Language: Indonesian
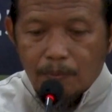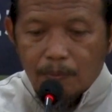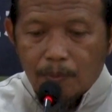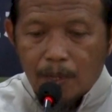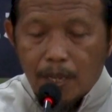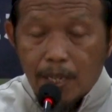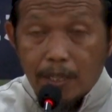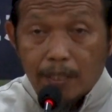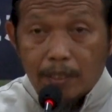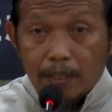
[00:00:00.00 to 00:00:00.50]

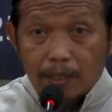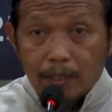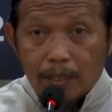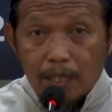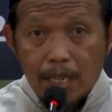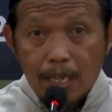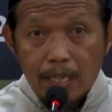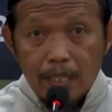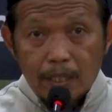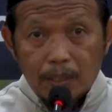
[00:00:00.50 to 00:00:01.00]
Baik,
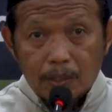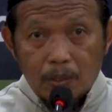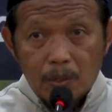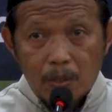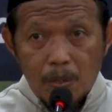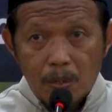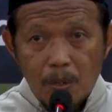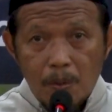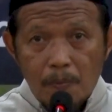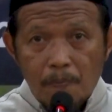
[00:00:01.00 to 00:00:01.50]
ya
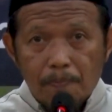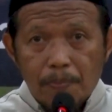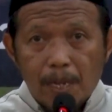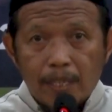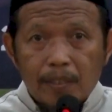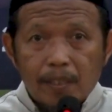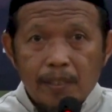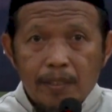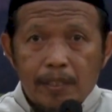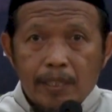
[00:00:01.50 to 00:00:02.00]
itu
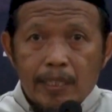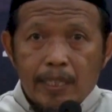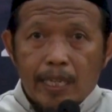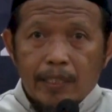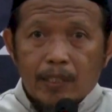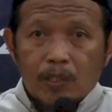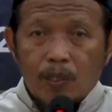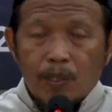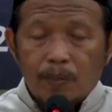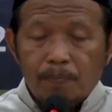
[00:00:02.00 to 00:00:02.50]
empat
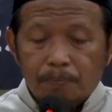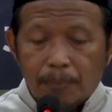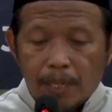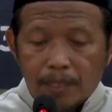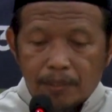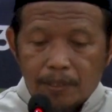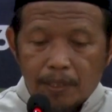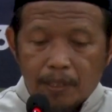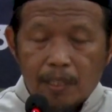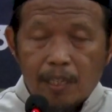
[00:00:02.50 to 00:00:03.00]
indikator,
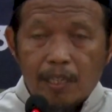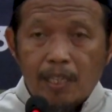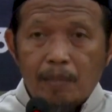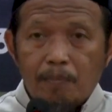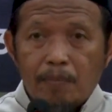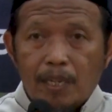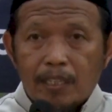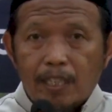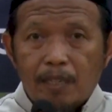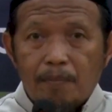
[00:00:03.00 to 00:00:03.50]
empat
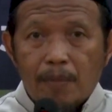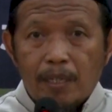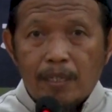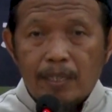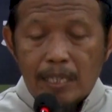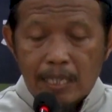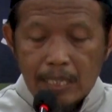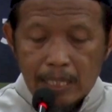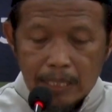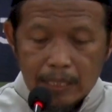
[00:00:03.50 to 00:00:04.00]
ciri
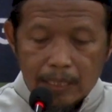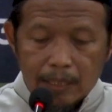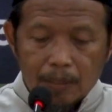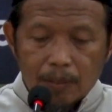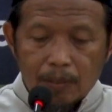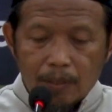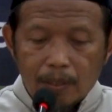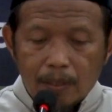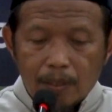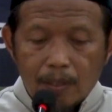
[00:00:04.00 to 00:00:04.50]
bagaimana
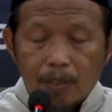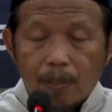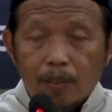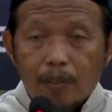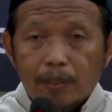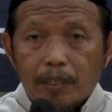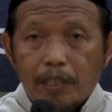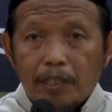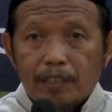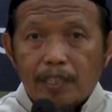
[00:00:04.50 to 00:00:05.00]

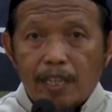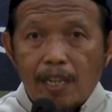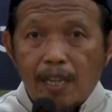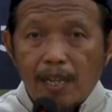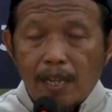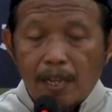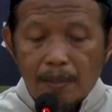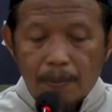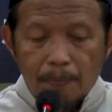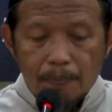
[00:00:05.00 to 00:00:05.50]

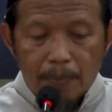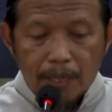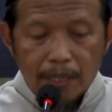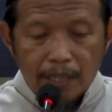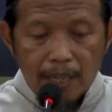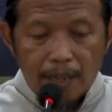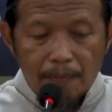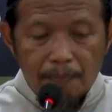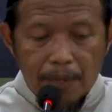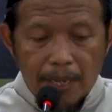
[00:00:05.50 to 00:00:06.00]
kita
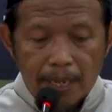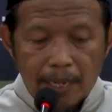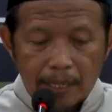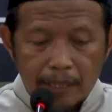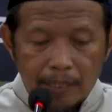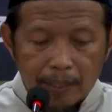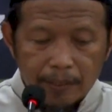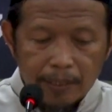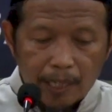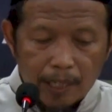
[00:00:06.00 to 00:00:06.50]

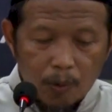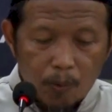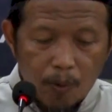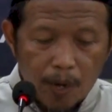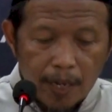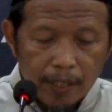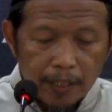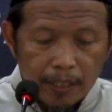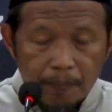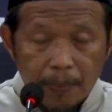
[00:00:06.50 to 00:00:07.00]
menggapai
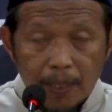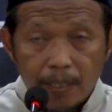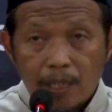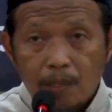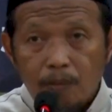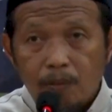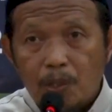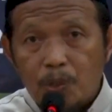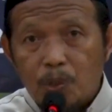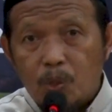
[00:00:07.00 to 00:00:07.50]
ketakwaan
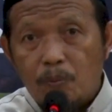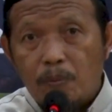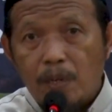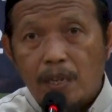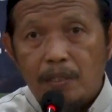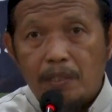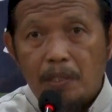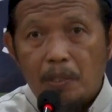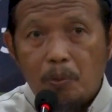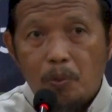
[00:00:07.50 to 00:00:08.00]
kepada Allah
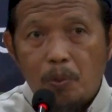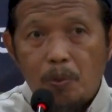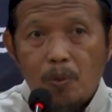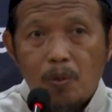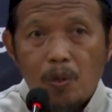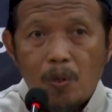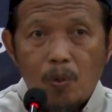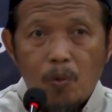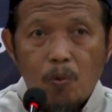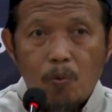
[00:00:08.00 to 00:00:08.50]
Subhanahu
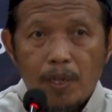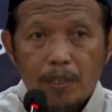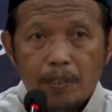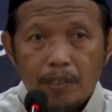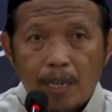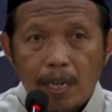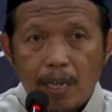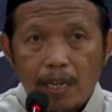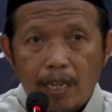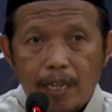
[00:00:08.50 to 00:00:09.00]
wa
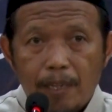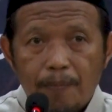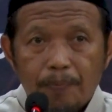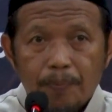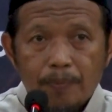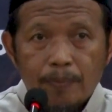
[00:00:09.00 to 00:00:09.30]
taala.